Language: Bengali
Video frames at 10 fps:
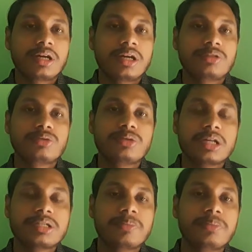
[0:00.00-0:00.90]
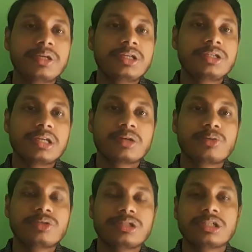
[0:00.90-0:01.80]
দুই হাজার বিশ একুশ
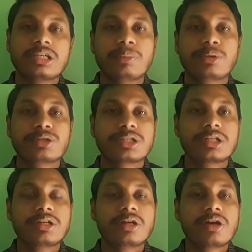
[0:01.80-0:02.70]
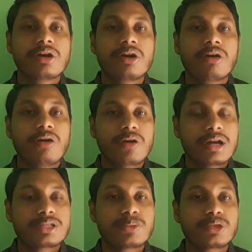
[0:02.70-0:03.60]
শিক্ষাবর্ষের
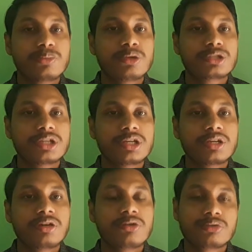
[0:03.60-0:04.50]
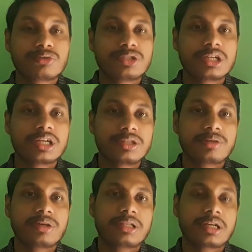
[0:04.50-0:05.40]
অনার্স প্রথম বর্ষের নতুন শিক্ষার্থী
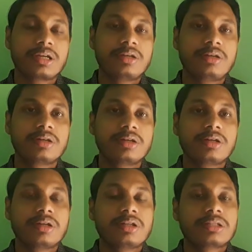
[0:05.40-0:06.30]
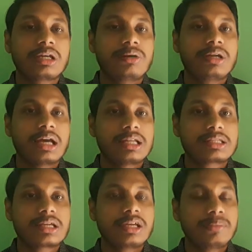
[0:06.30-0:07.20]
হয়ে থাকেন তাহলে
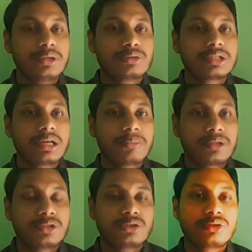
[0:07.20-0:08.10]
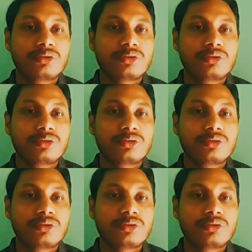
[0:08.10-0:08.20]
আজকের এই ভিডিওটি আপনাদের জন্য